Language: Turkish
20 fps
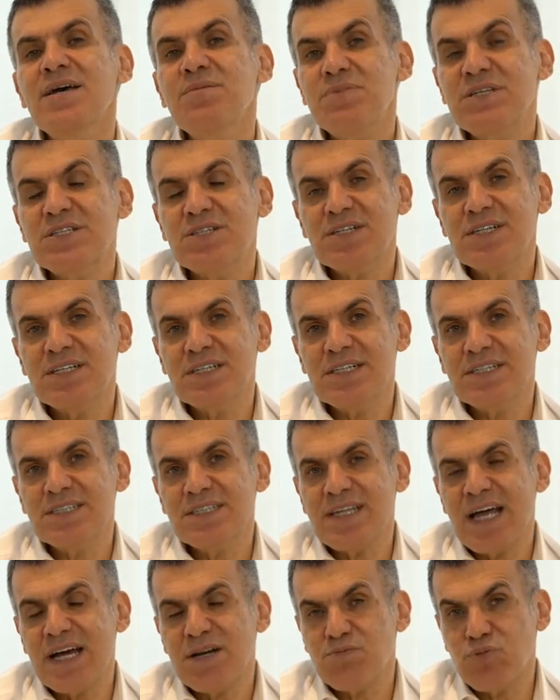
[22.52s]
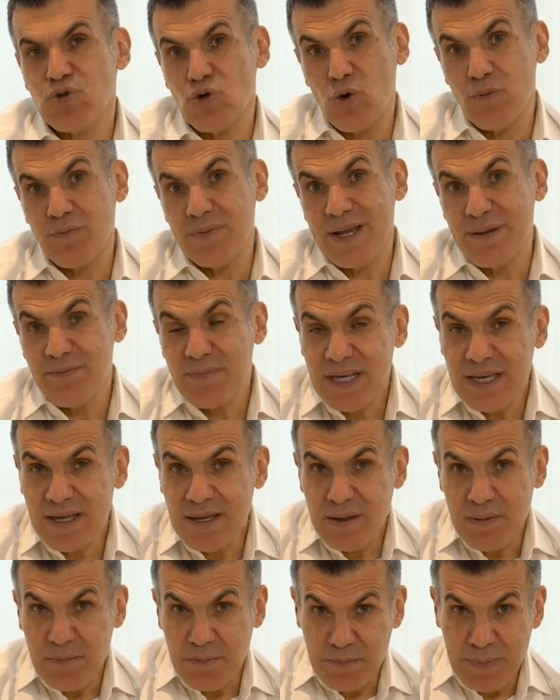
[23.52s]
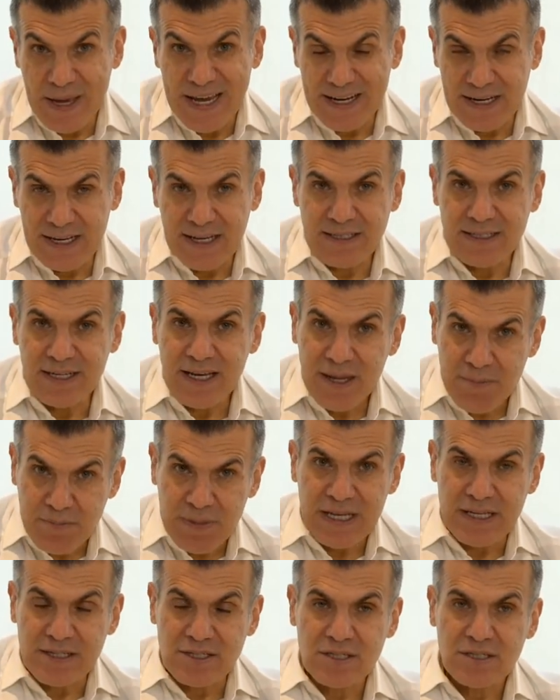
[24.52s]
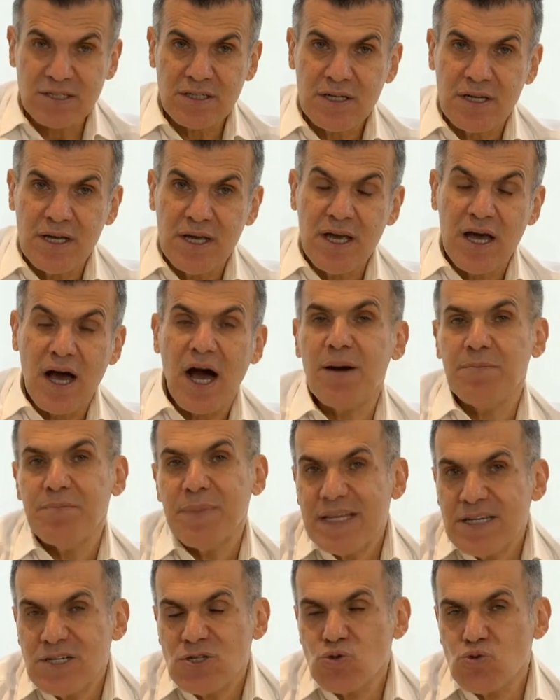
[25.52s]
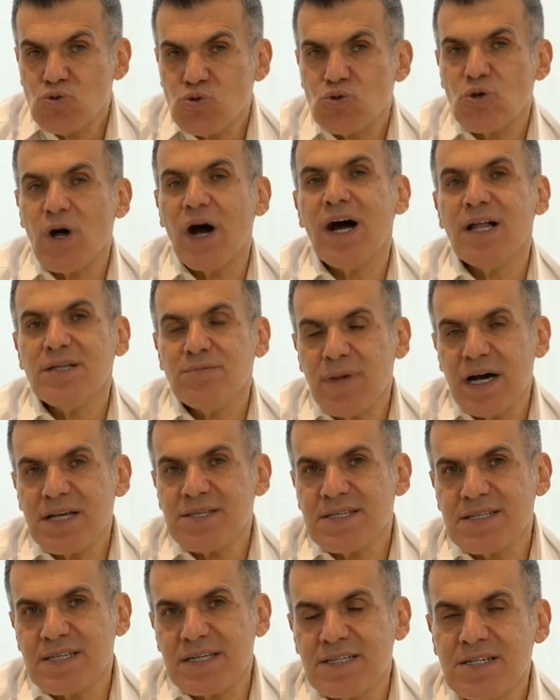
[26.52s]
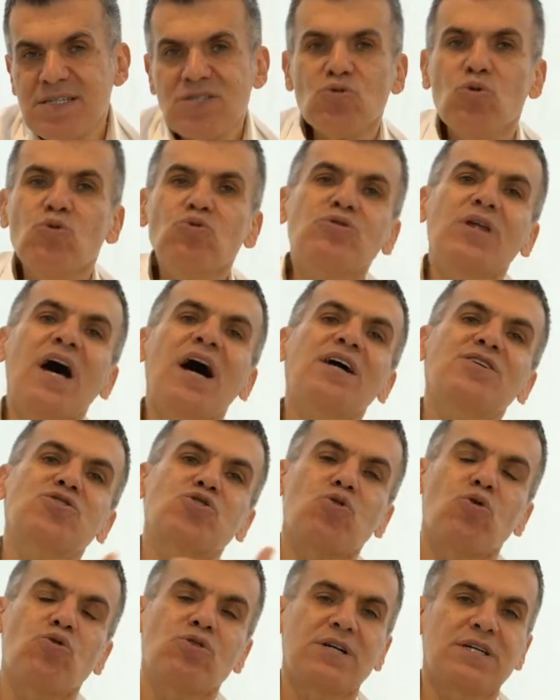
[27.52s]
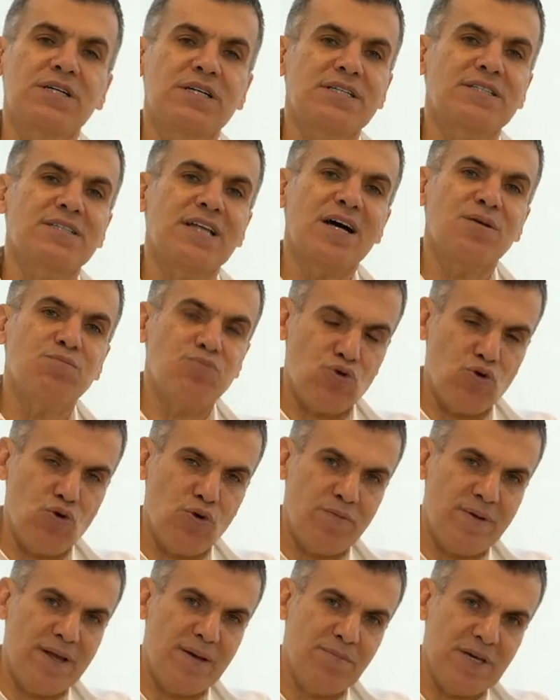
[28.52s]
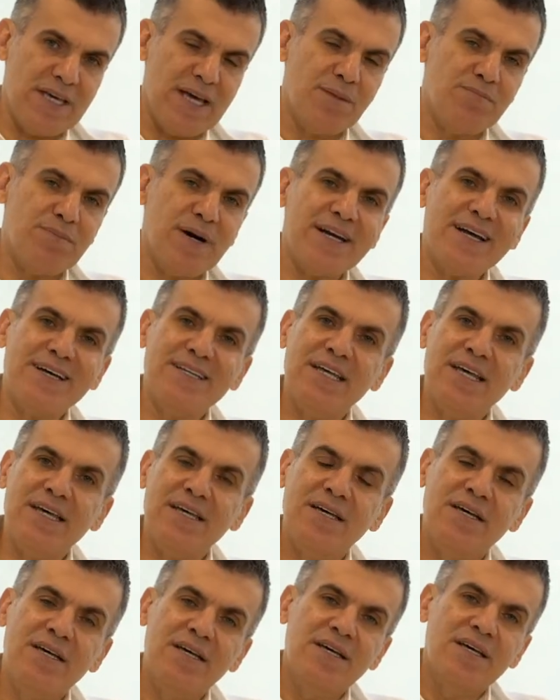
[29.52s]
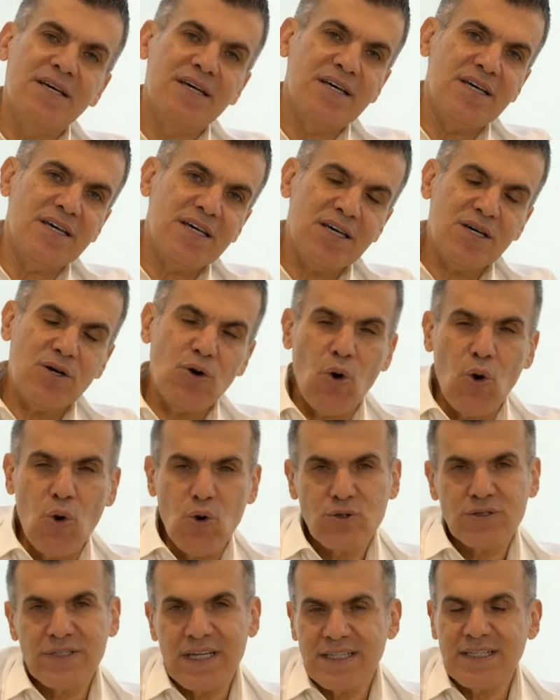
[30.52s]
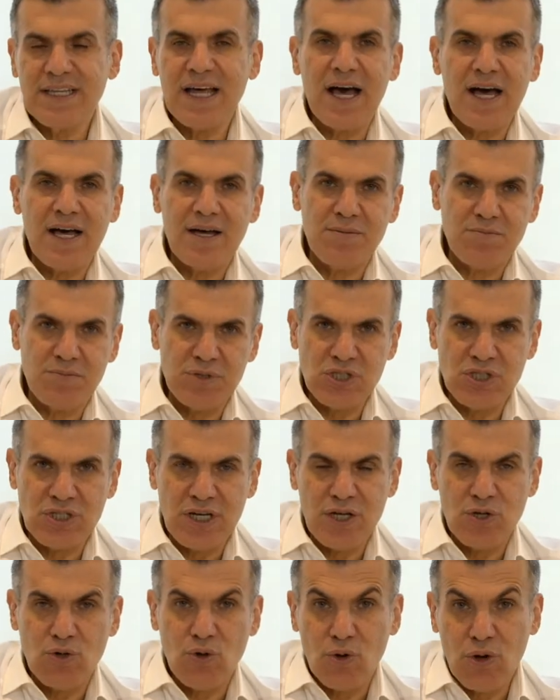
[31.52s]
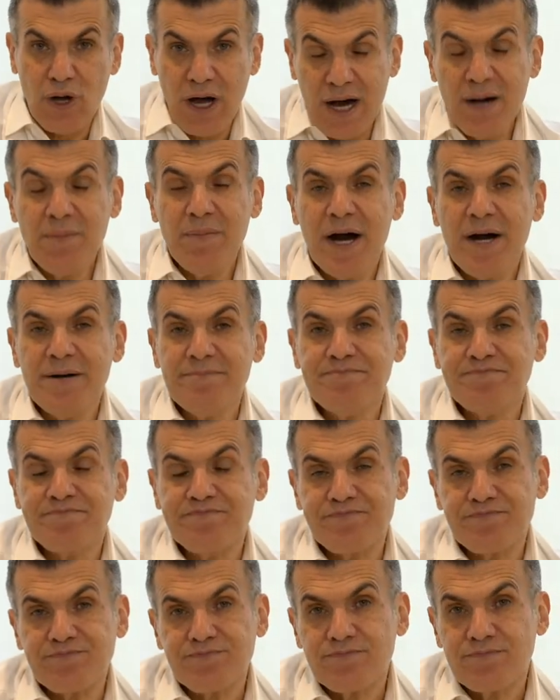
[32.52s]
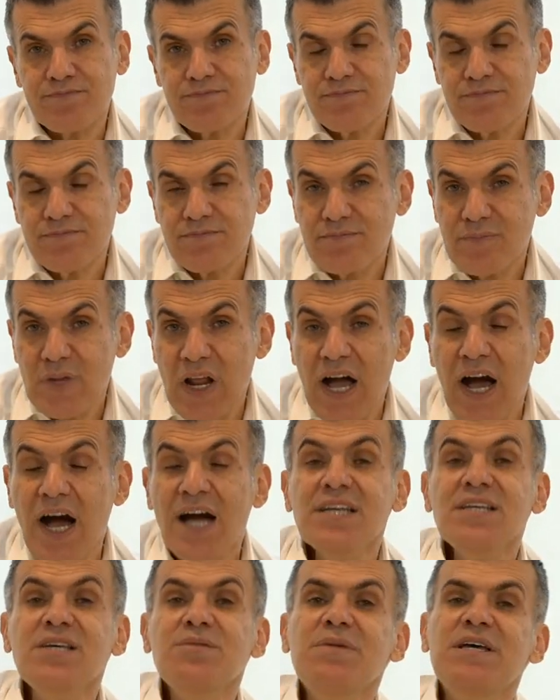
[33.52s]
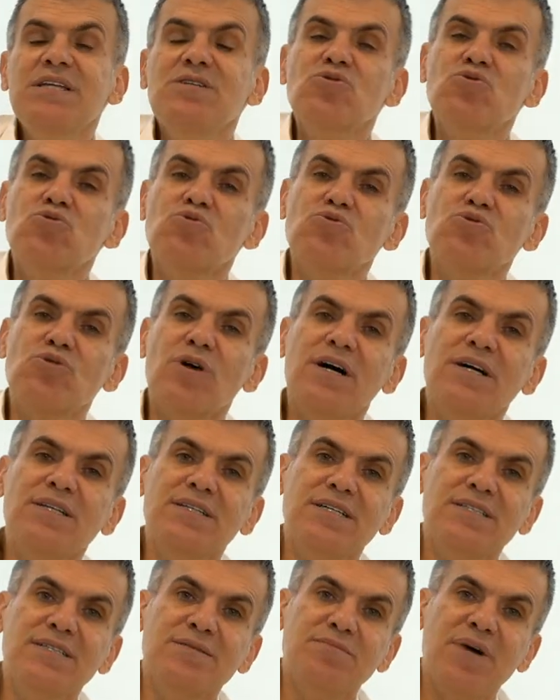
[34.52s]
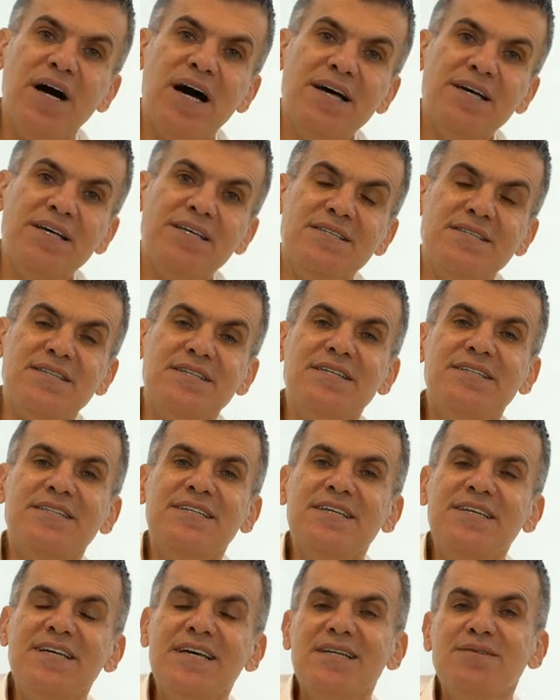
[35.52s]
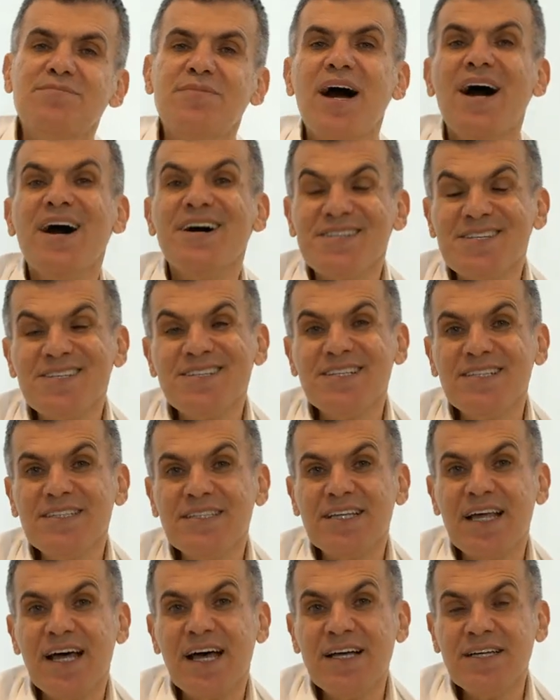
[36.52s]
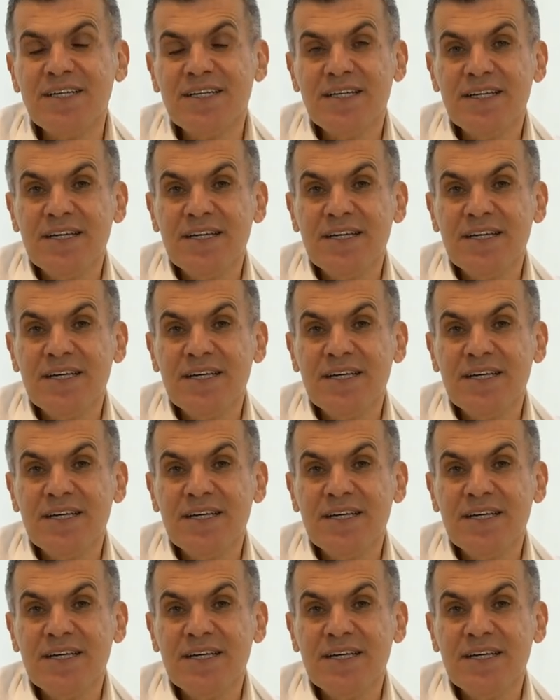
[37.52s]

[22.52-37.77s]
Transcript: bir kıkırdak problemi beklenilebilir. Ha menisküsü almazsanız o daha çok kıkırdak problemi yapar. Hani e, orada da bir şey yok. Ama hangi menisküsü alalım, hangisini dikelim aslında